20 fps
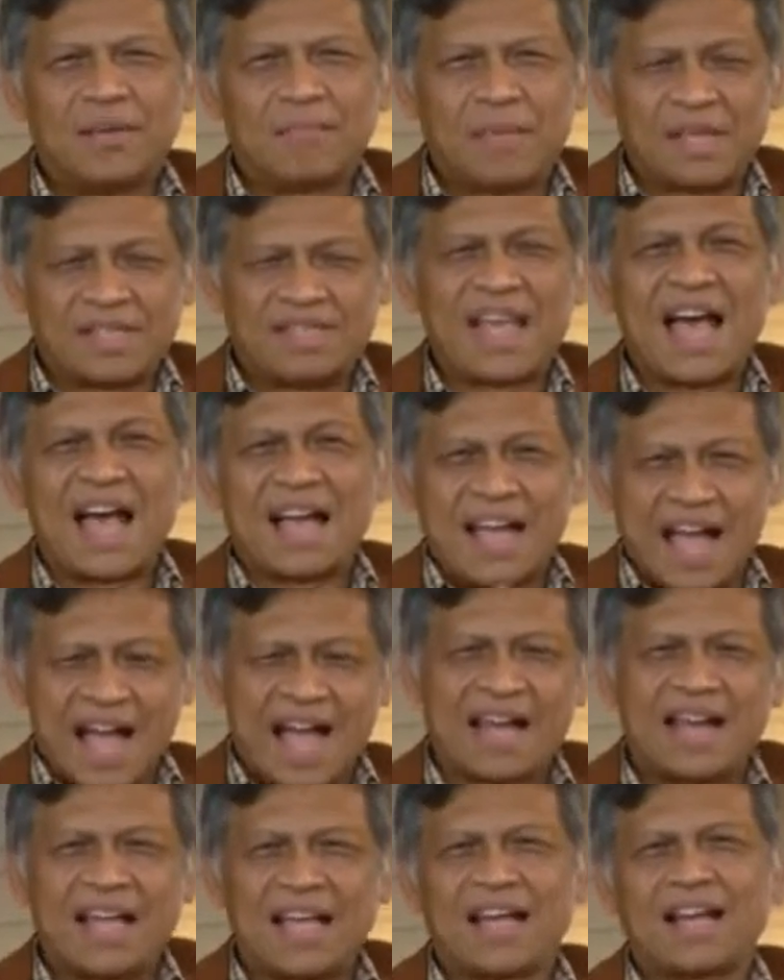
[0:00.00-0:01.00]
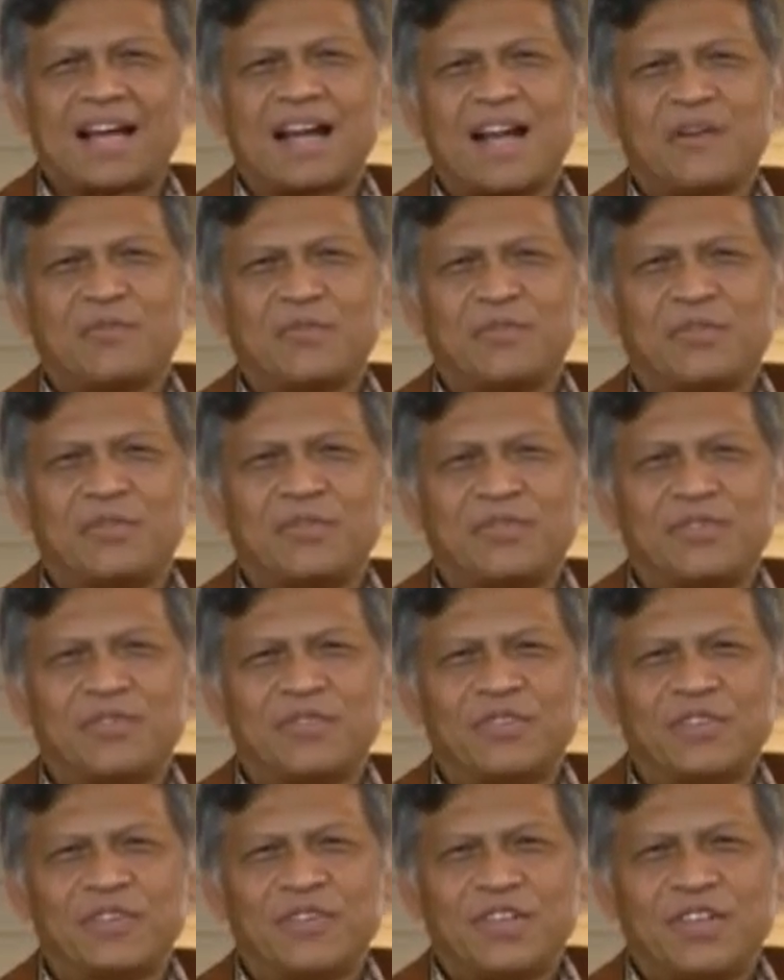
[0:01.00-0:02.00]
มาสร้างงานให้กับเรา
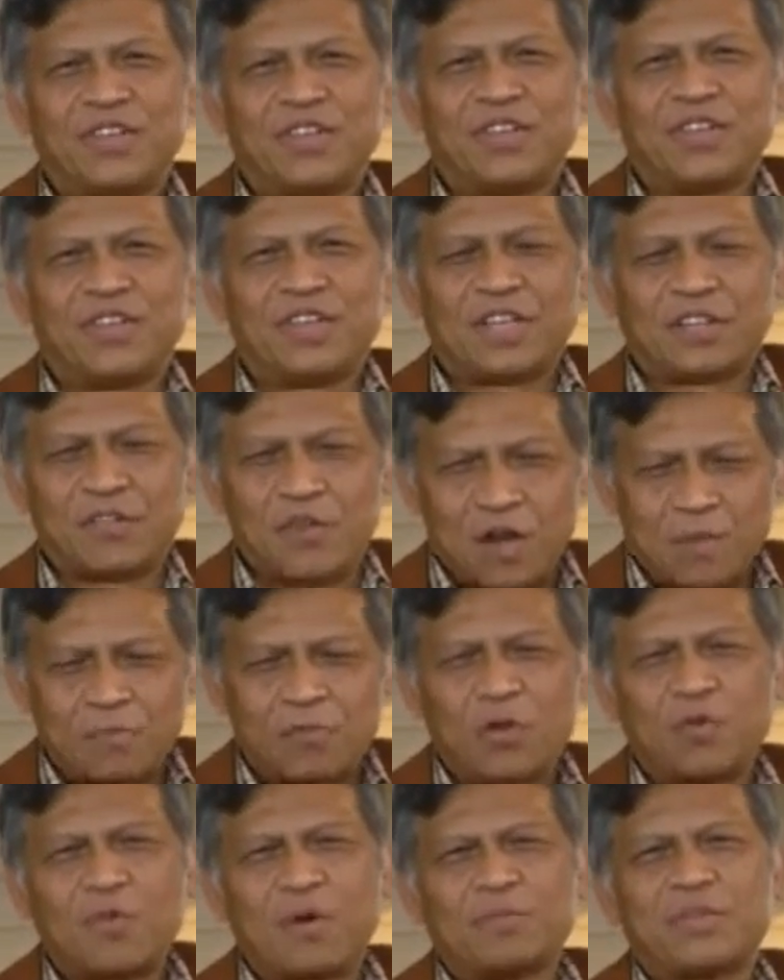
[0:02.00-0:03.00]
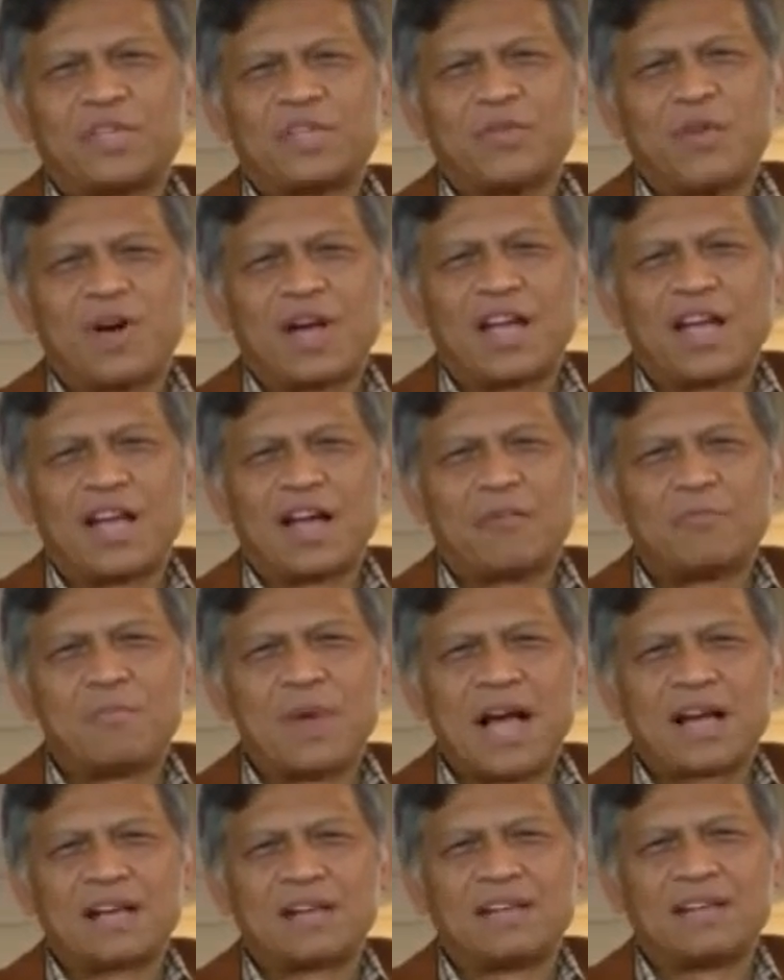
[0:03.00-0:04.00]
จะต้องอำนวยความสะดวกให้เข้า
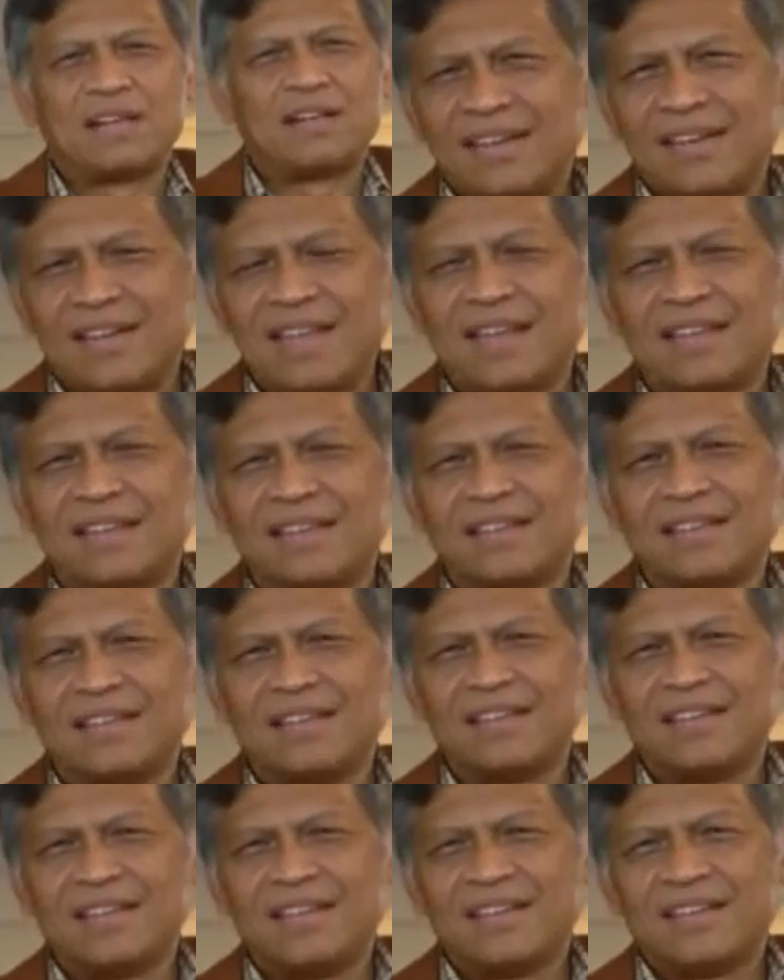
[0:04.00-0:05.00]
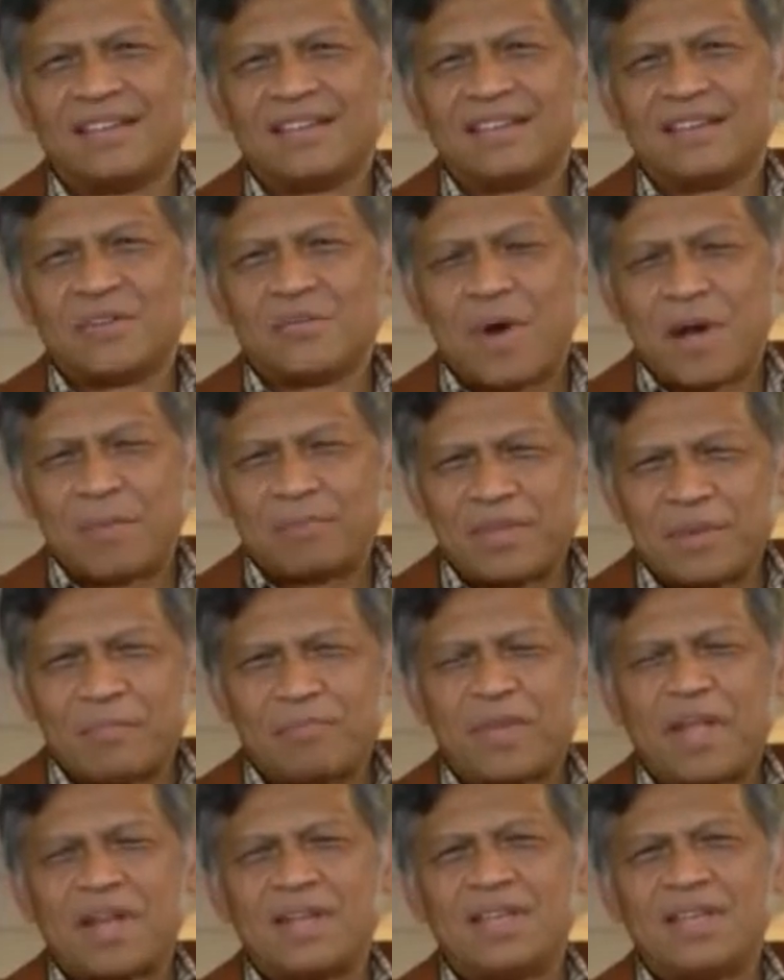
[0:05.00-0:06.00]
มากขึ้น นี่คือความ
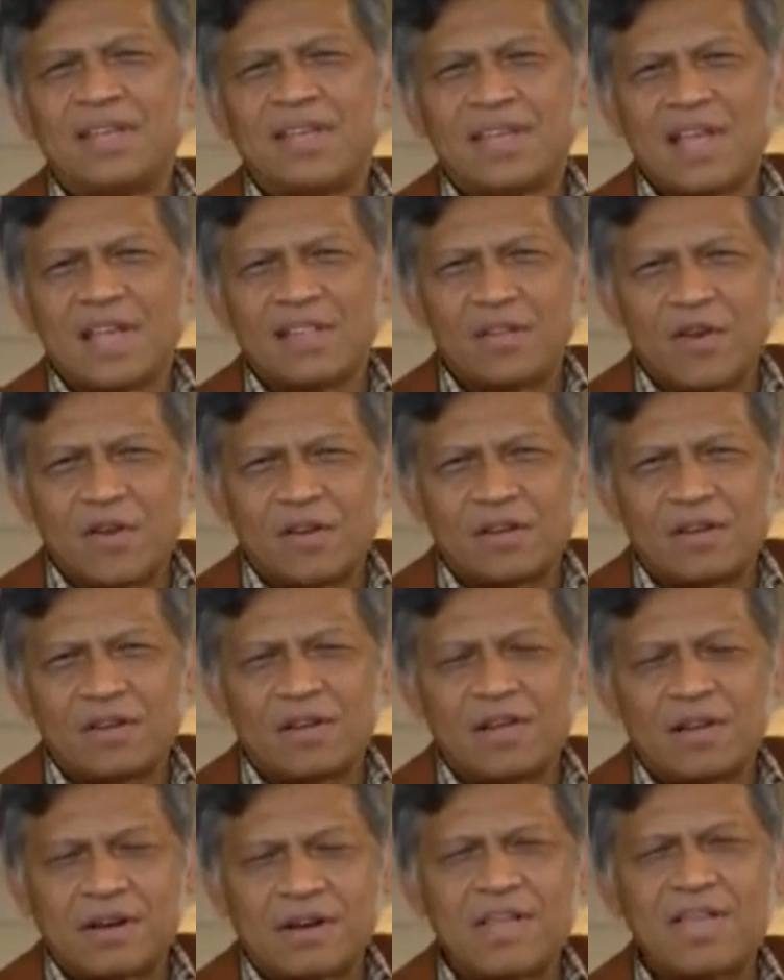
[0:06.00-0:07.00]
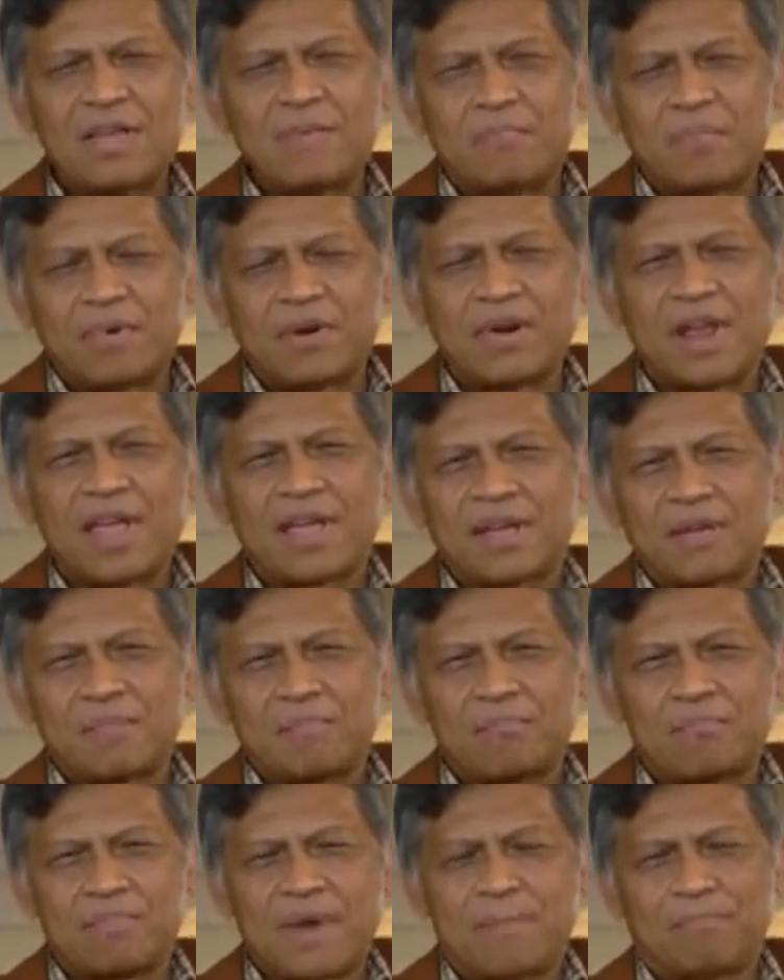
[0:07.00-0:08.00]
จำเป็นที่จะต้องรีบเร่ง
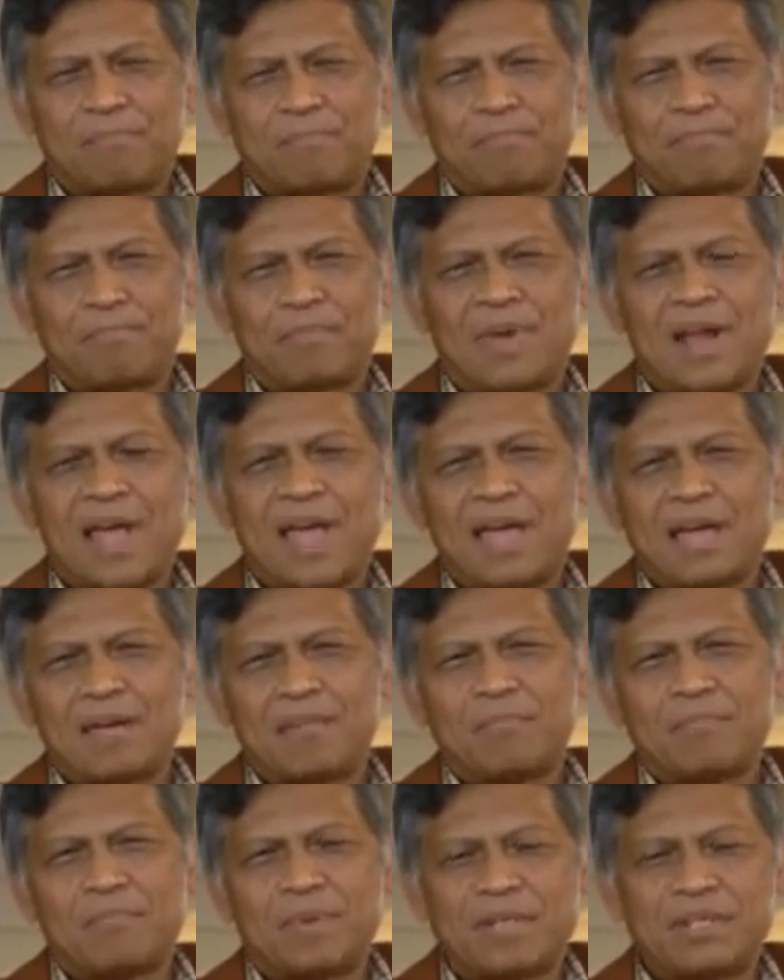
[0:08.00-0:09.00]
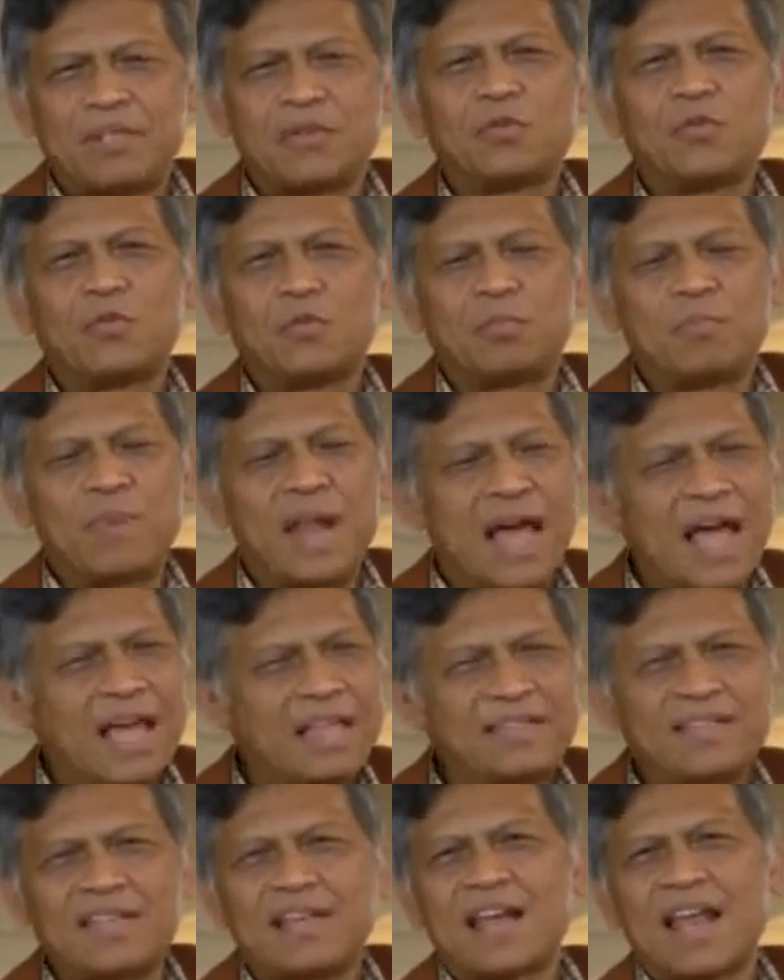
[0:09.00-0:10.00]
ปรับและปฏิรูปหลาย
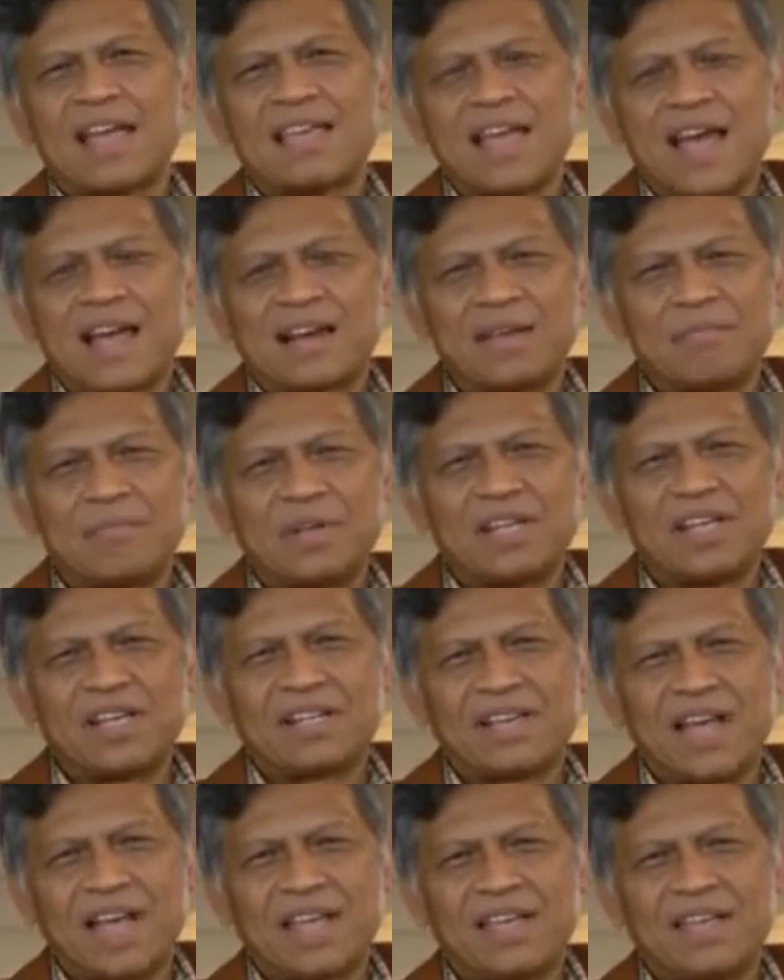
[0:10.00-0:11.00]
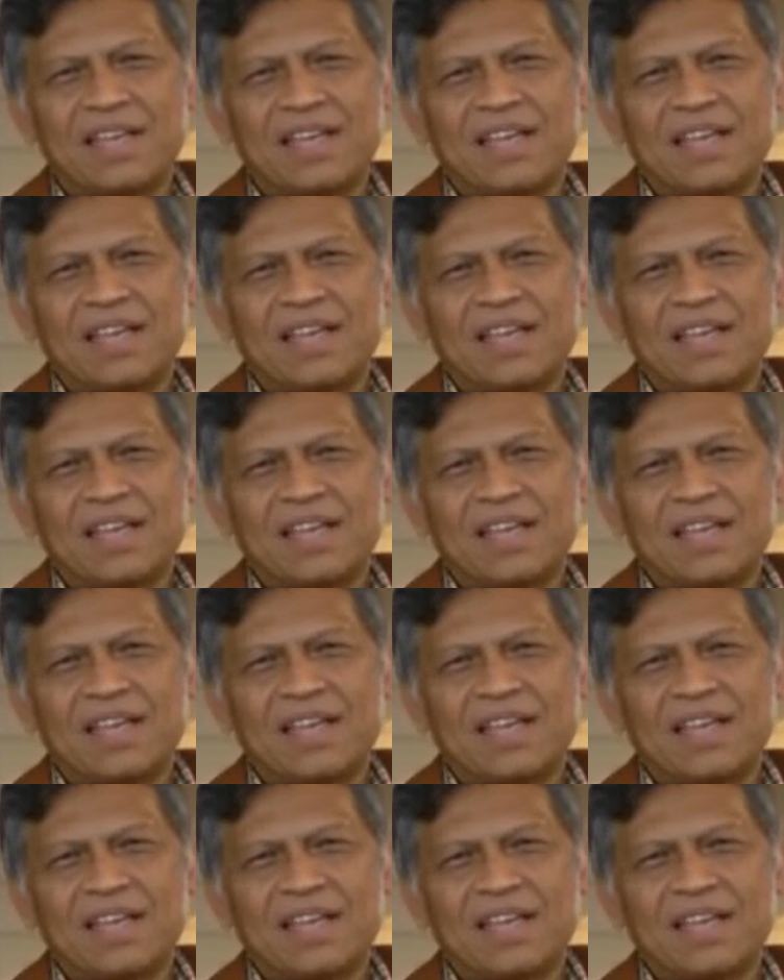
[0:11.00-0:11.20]
สิ่งหลายอย่างในประเทศไทย